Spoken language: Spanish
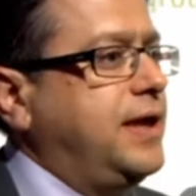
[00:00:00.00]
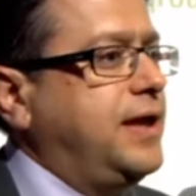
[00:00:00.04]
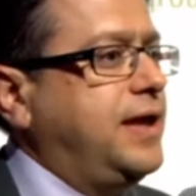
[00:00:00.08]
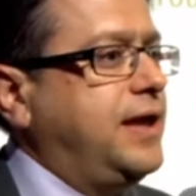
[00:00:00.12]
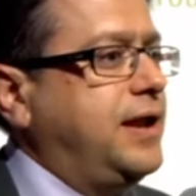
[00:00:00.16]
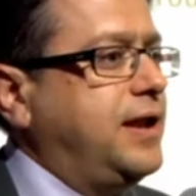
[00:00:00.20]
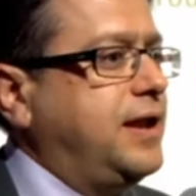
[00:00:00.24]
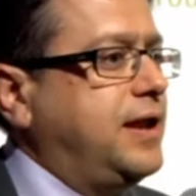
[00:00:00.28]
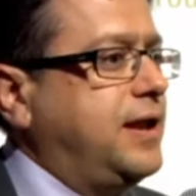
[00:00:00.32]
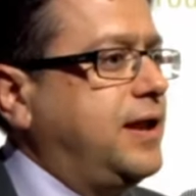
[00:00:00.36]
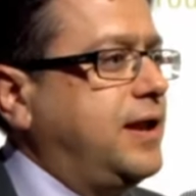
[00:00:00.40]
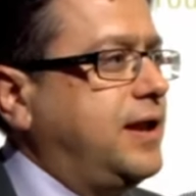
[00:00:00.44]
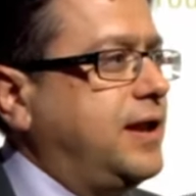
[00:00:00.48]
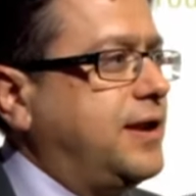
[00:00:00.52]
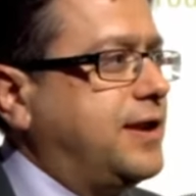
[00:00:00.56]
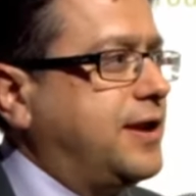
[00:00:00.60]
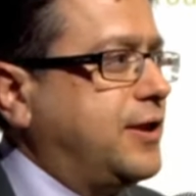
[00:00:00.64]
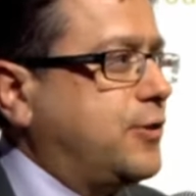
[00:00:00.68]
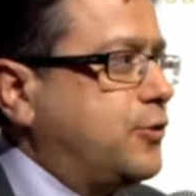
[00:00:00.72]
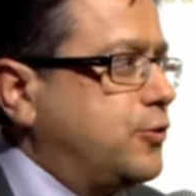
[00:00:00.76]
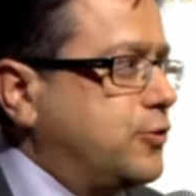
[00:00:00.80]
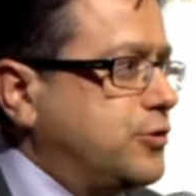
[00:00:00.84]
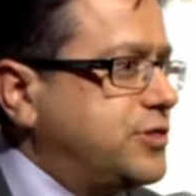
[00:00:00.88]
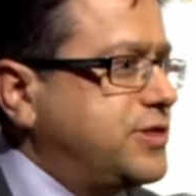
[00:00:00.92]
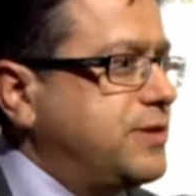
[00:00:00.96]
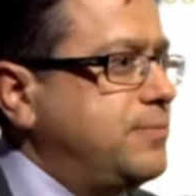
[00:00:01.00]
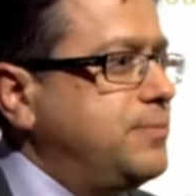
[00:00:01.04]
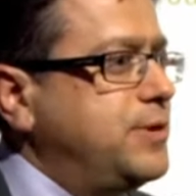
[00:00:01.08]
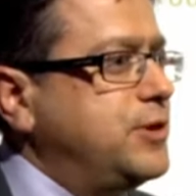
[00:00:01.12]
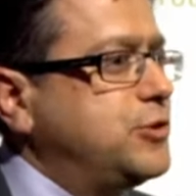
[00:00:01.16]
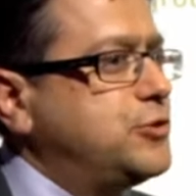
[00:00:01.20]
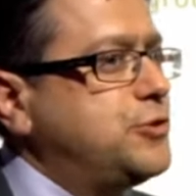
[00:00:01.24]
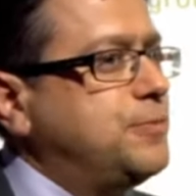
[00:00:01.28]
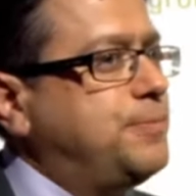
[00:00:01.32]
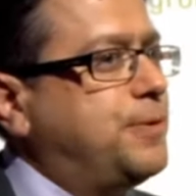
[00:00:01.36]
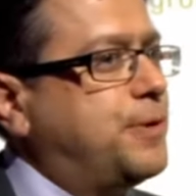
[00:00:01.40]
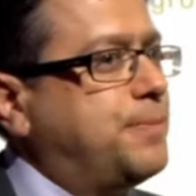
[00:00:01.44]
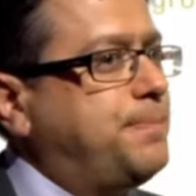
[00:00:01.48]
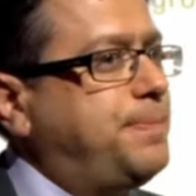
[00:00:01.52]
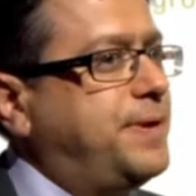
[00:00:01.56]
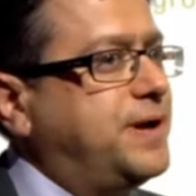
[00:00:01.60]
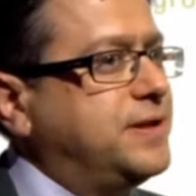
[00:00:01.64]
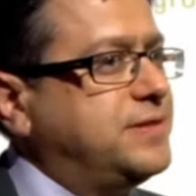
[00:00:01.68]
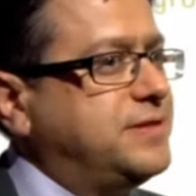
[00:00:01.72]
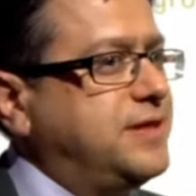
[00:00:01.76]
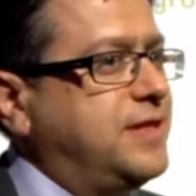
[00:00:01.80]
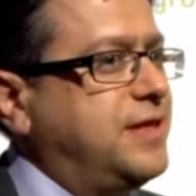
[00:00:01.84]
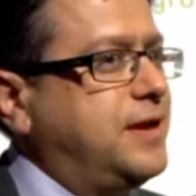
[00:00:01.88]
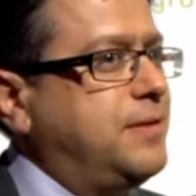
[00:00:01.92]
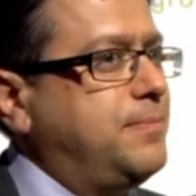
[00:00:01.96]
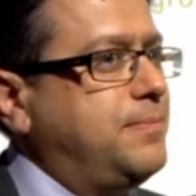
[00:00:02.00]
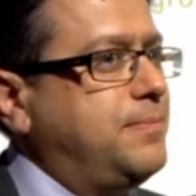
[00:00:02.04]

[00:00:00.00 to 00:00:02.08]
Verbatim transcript: el reconocimiento por parte del